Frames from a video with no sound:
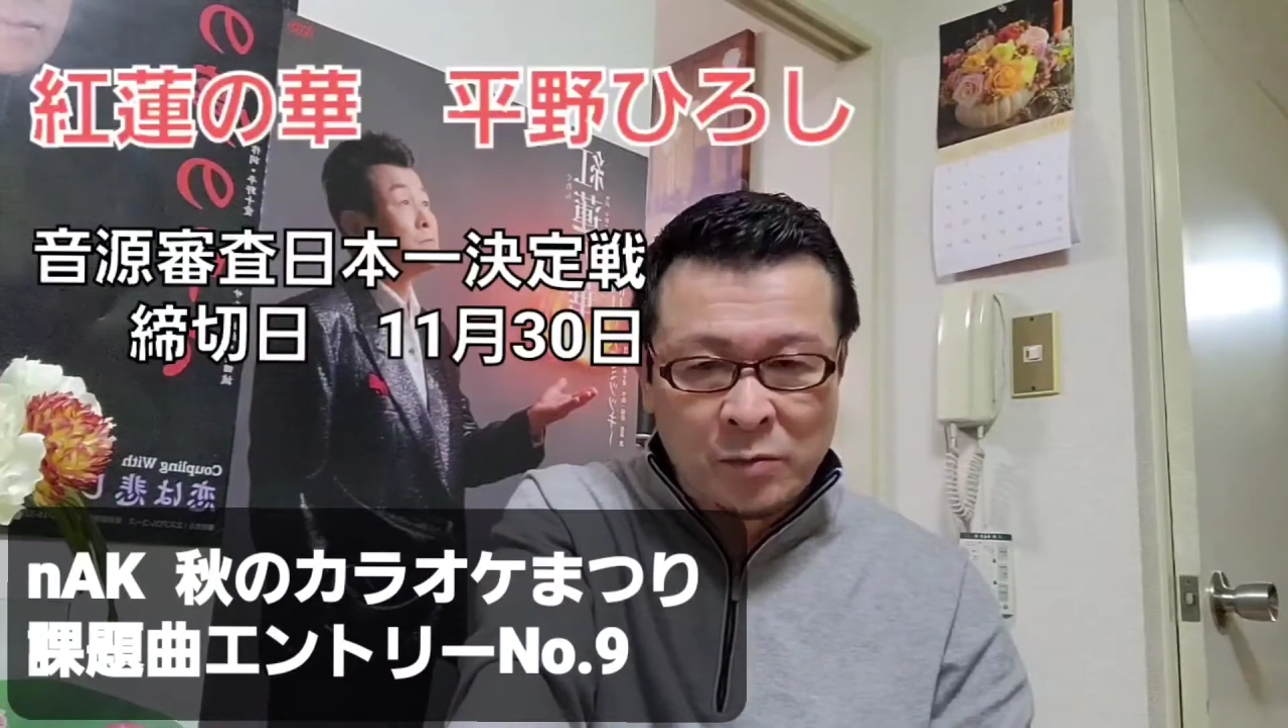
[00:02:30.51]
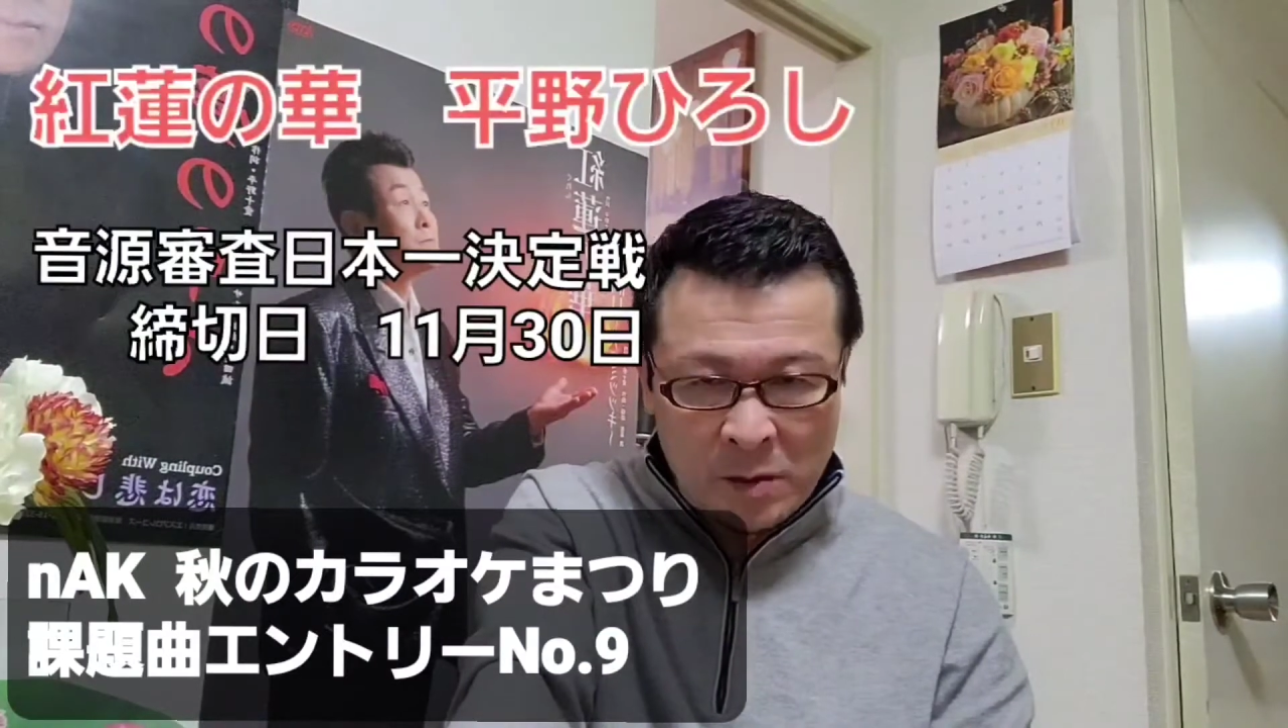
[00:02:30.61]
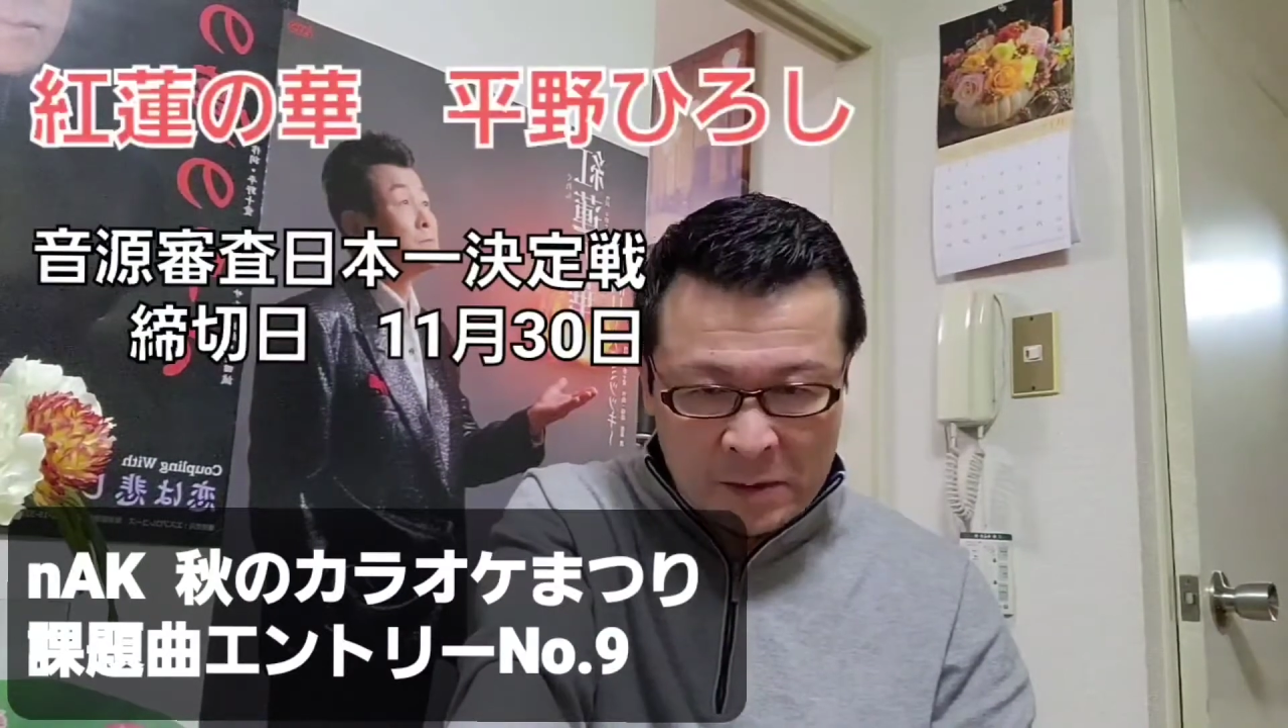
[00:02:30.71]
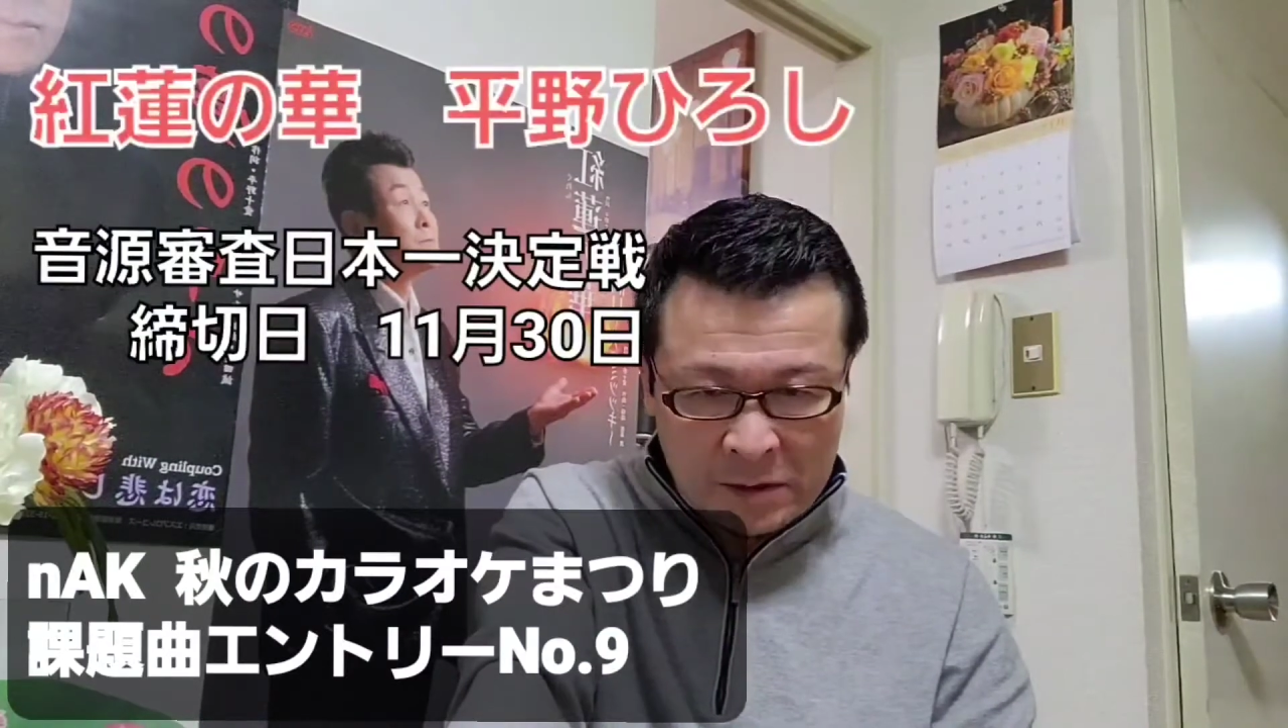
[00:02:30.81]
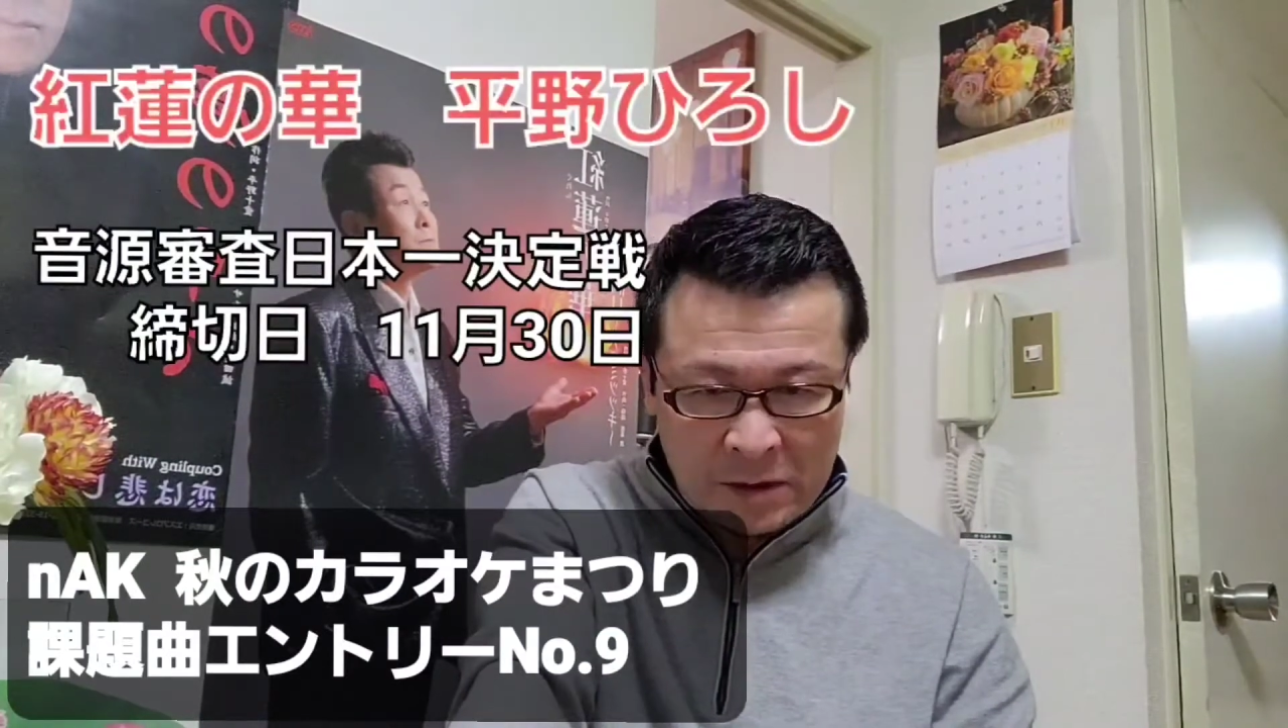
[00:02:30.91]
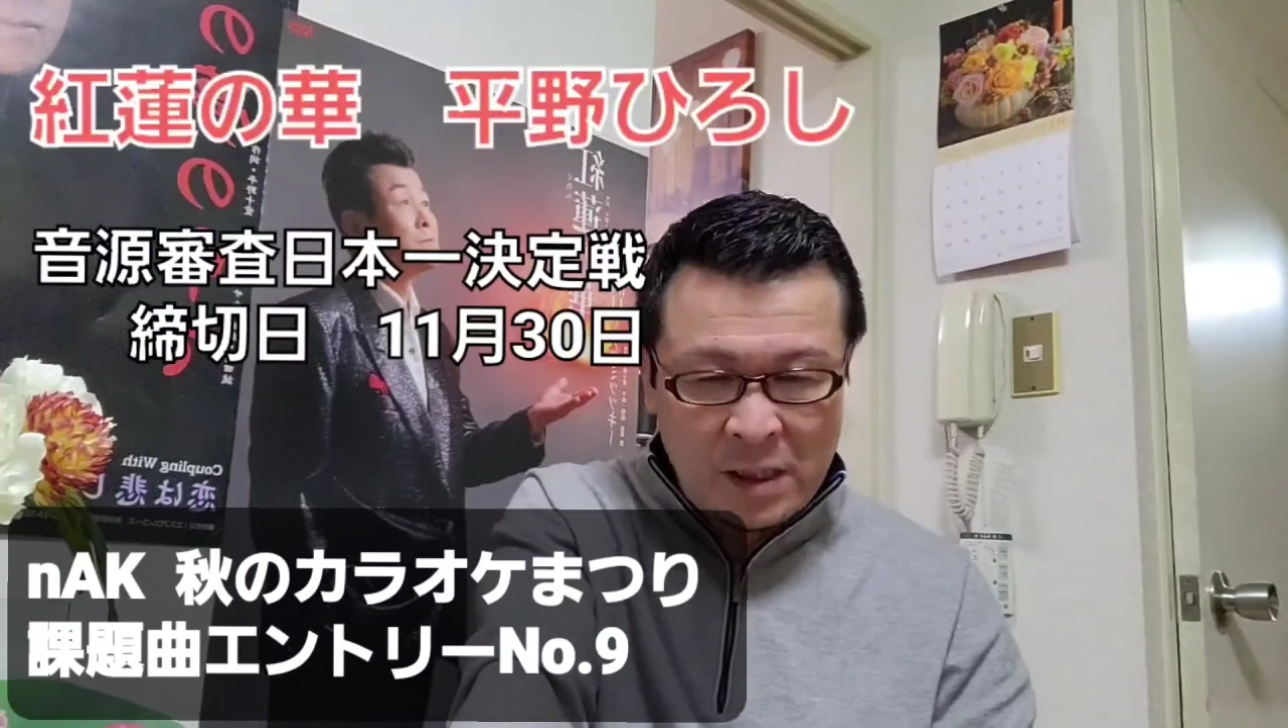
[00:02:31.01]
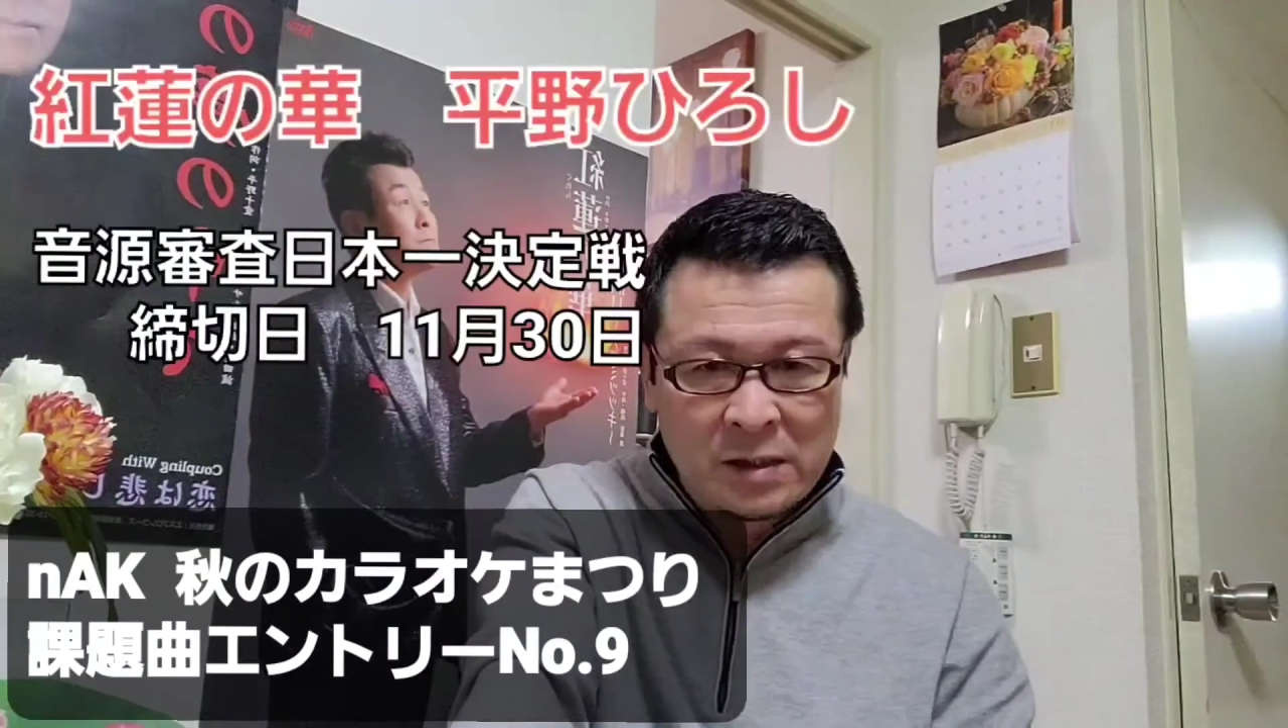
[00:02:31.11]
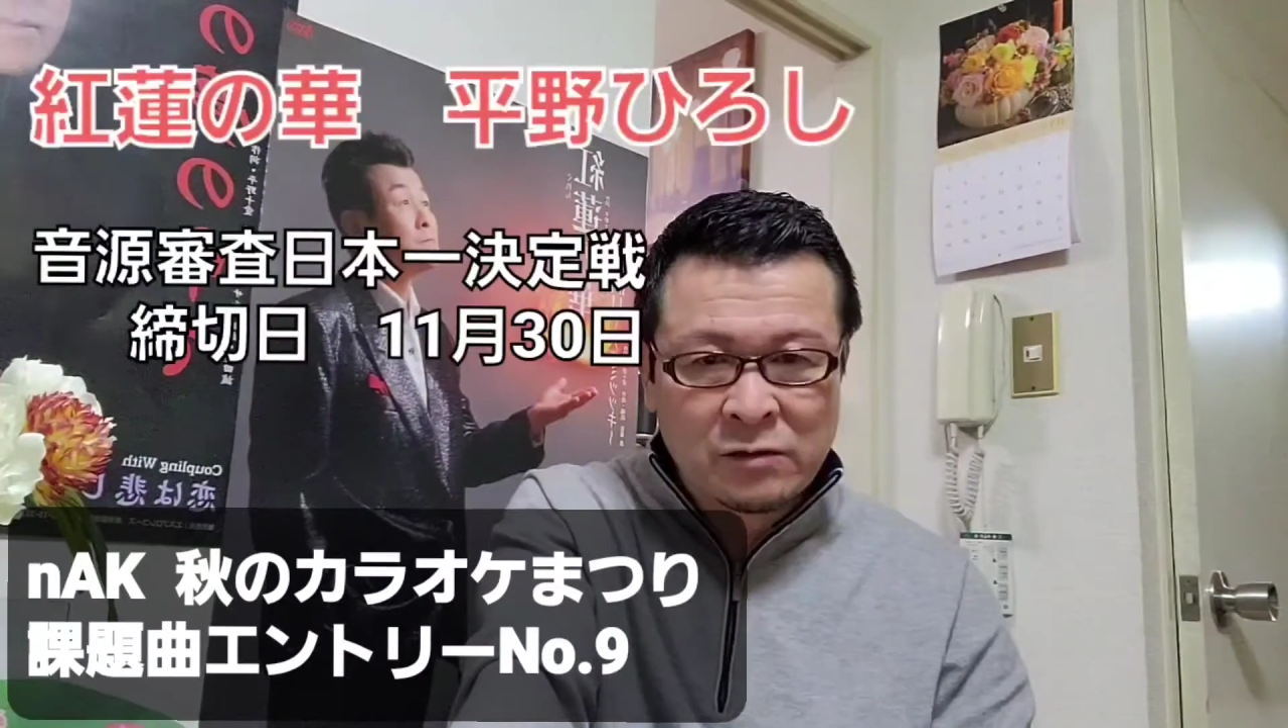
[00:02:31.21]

思いますので、